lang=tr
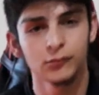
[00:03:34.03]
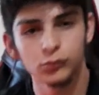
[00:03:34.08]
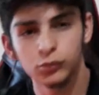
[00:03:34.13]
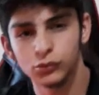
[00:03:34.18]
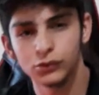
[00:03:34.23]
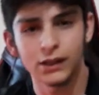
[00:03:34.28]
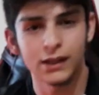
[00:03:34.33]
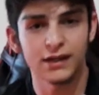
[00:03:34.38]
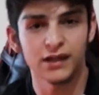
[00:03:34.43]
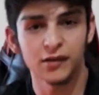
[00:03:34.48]

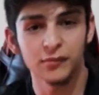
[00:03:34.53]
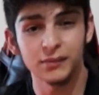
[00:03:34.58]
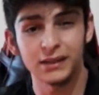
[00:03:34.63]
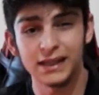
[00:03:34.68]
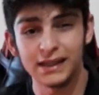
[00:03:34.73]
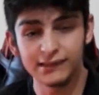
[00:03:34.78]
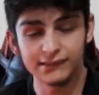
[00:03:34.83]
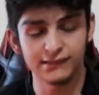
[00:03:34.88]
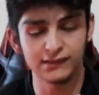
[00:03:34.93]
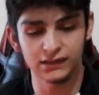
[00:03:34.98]
bunlar var bir
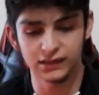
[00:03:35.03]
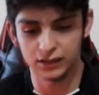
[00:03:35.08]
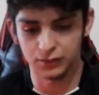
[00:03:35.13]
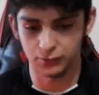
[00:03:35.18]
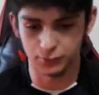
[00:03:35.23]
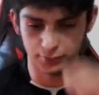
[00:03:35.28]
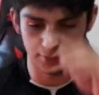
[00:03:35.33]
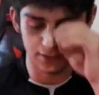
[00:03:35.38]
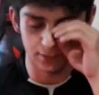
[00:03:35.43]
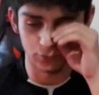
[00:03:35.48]
eksik
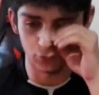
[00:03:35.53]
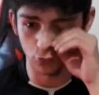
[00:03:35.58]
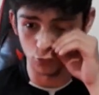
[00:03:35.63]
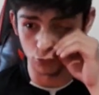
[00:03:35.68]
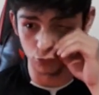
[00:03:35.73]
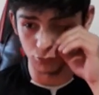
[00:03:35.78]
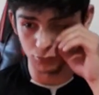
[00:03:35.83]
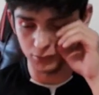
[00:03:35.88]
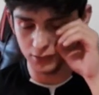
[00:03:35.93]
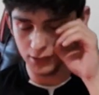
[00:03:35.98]
gibi benim
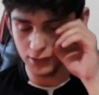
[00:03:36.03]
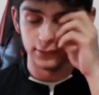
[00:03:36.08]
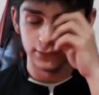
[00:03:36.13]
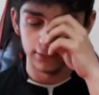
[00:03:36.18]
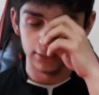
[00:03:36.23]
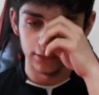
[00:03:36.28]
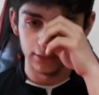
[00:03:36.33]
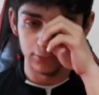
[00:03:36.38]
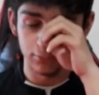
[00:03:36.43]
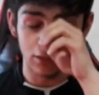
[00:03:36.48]
gözümde.
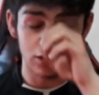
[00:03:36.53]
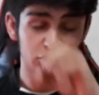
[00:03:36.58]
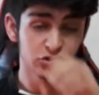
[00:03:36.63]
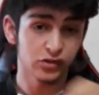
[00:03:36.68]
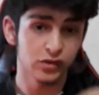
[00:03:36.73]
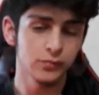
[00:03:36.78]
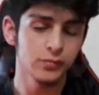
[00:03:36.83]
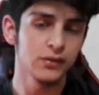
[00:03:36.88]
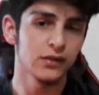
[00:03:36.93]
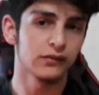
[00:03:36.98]
Ee,
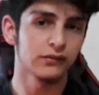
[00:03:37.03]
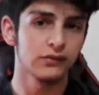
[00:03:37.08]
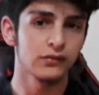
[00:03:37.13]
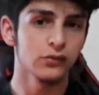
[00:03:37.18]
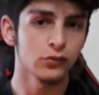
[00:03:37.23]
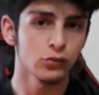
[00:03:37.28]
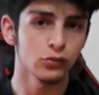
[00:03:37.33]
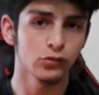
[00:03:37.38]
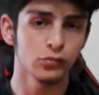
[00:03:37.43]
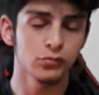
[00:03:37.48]
başka bir eksiği
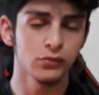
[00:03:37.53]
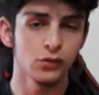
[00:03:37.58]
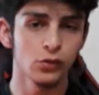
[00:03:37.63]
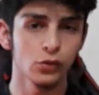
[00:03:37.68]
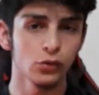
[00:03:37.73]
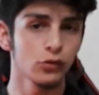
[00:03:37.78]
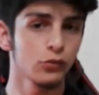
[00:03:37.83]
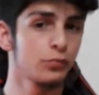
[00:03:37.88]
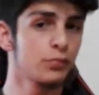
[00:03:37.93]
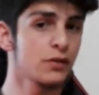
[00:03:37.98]
gözümde yok.